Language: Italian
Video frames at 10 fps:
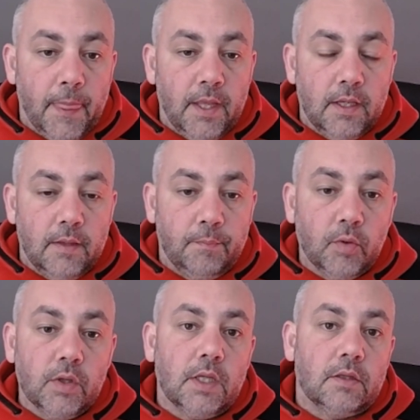e
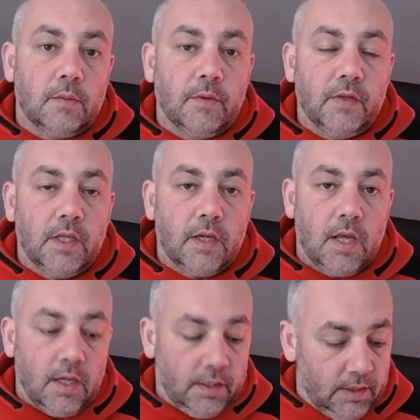poi andremo a vedere
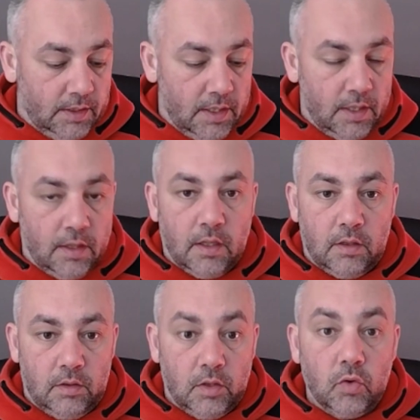anche eh,
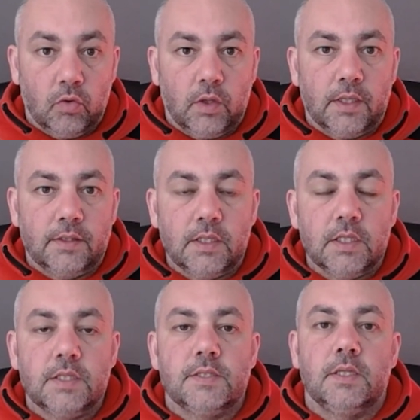le loro
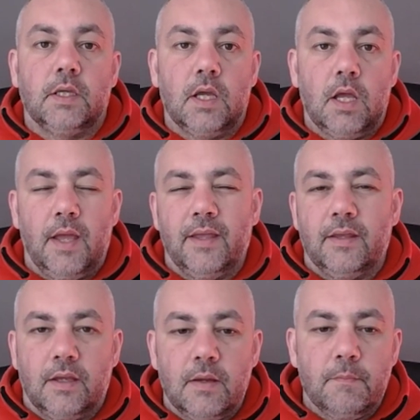caratteristiche e
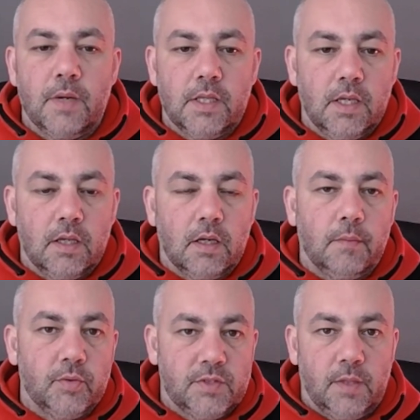in che maniera
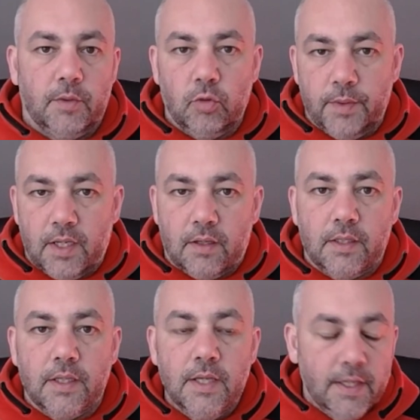possiamo
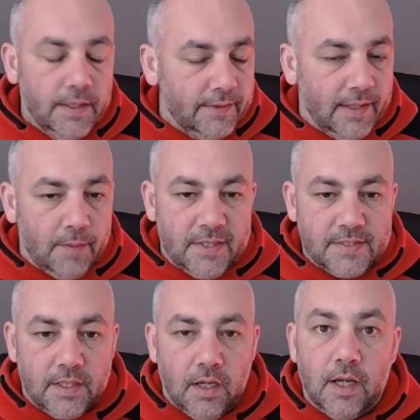adoperarli nella
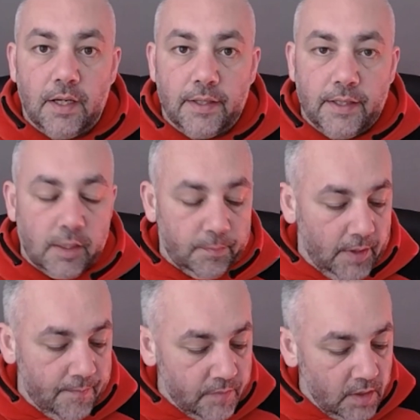pesca alla
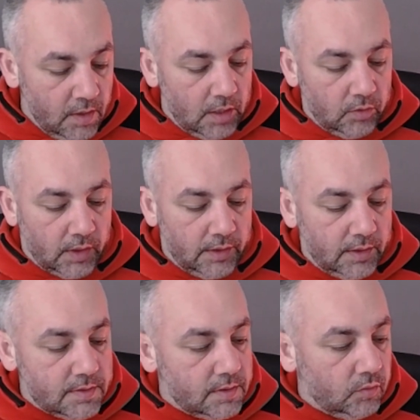carpa. Allora,
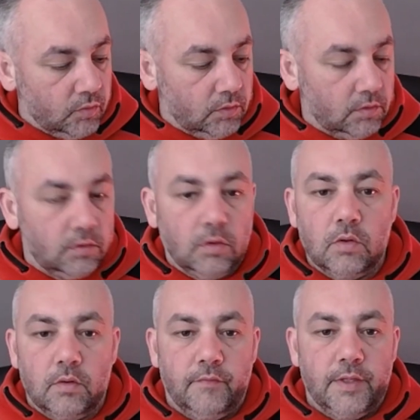
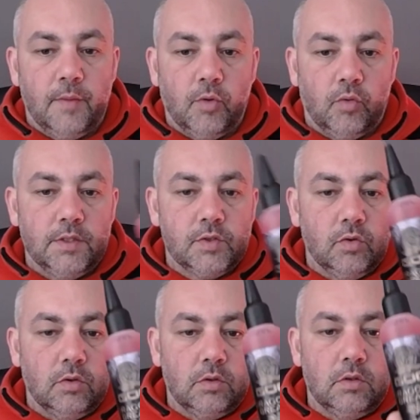innanzitutto vediamo quali
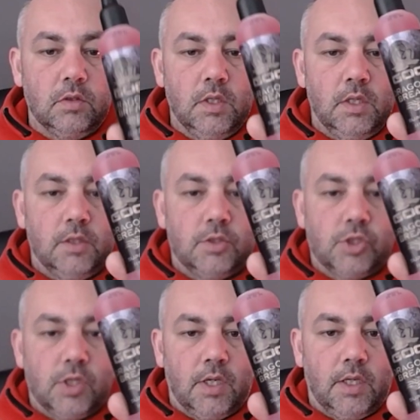sono.
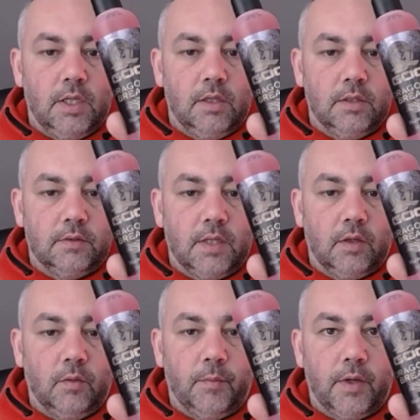C'è il
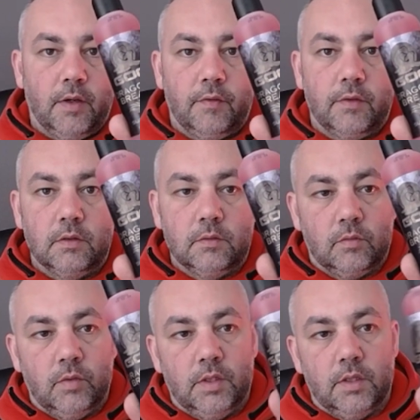Dragon Breath,
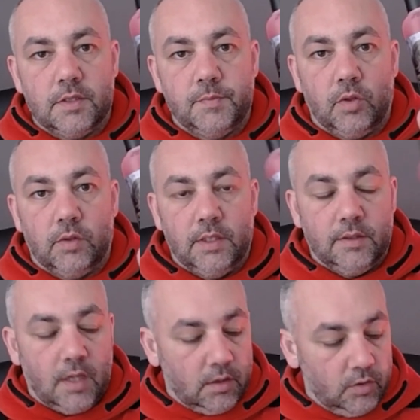quindi il respiro del
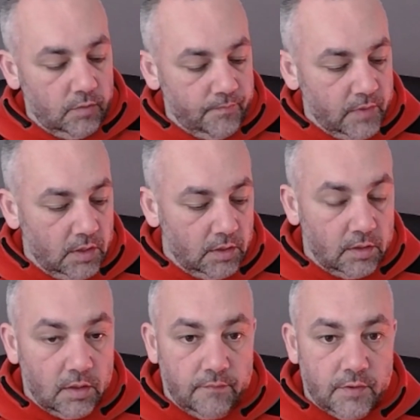drago
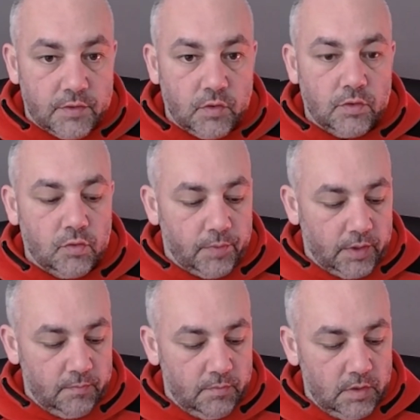in versione
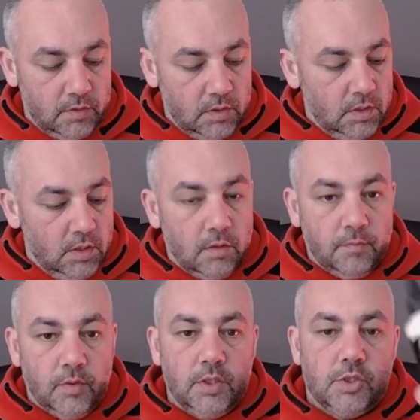Supreme.
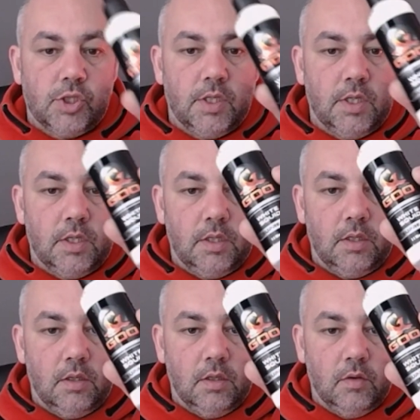Poi c'è
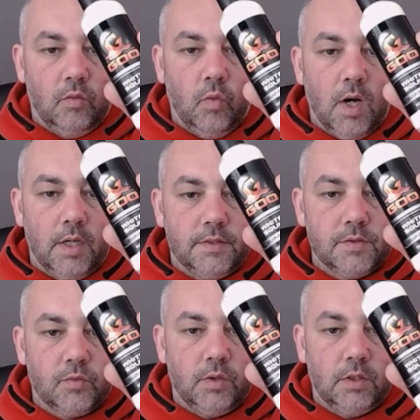il White
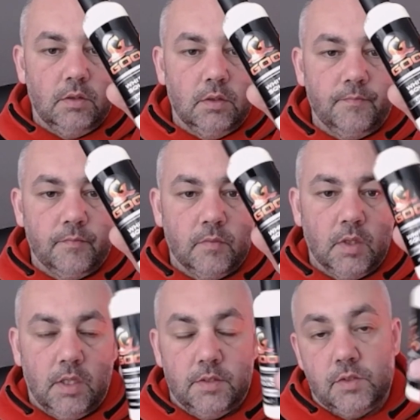Squid.
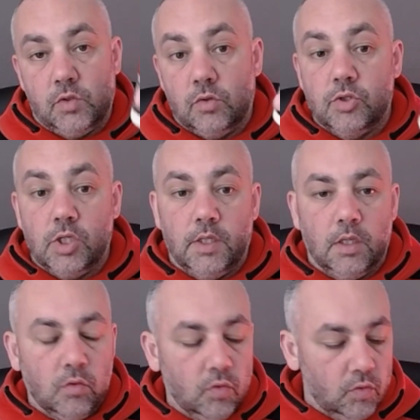Esistono già
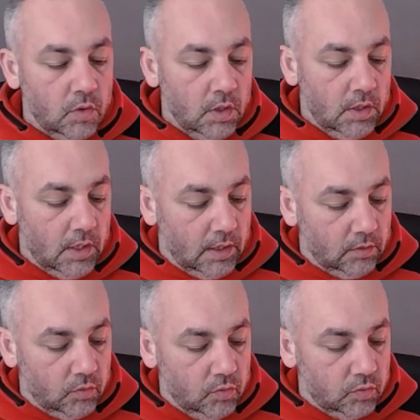dei goo
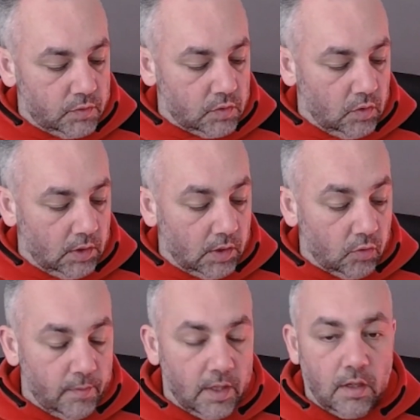al gusto,
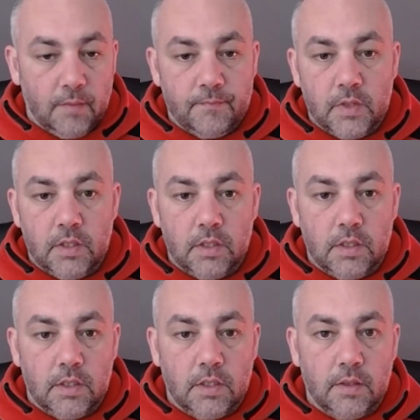all'aroma
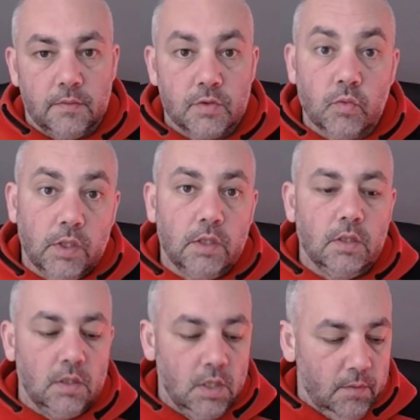eh,
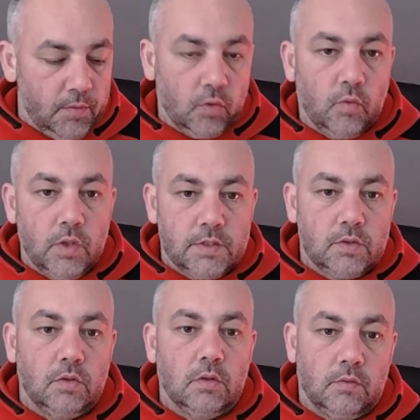squid, però
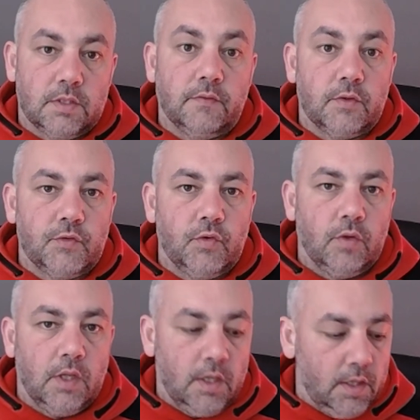questo, questa
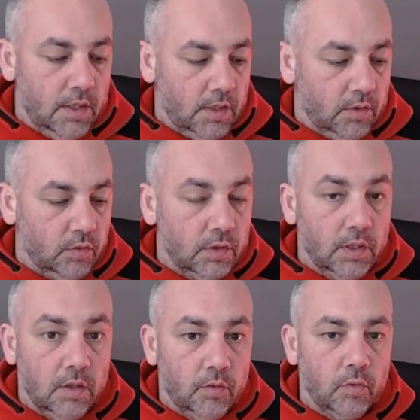versione è con
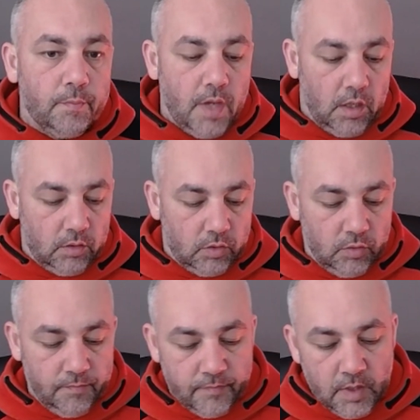il liquido
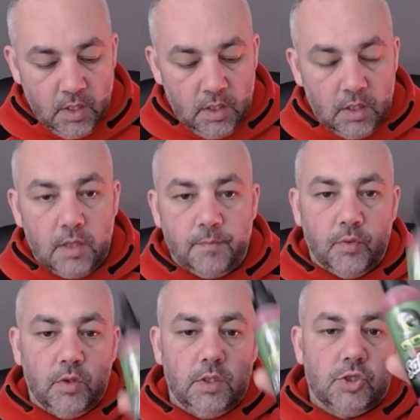bianco. E
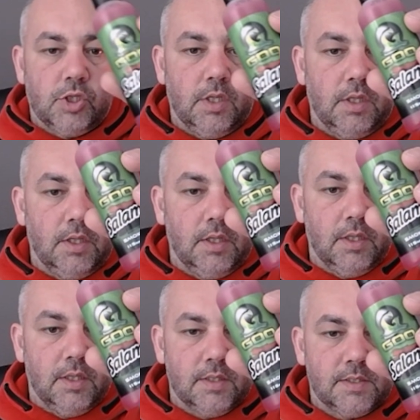poi c'è
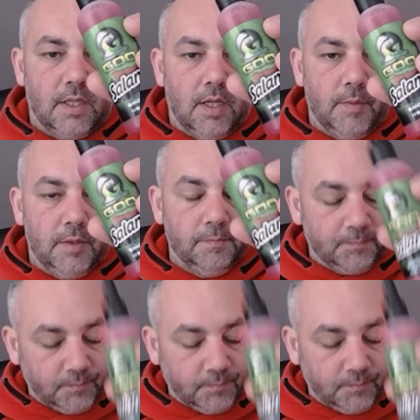il salami,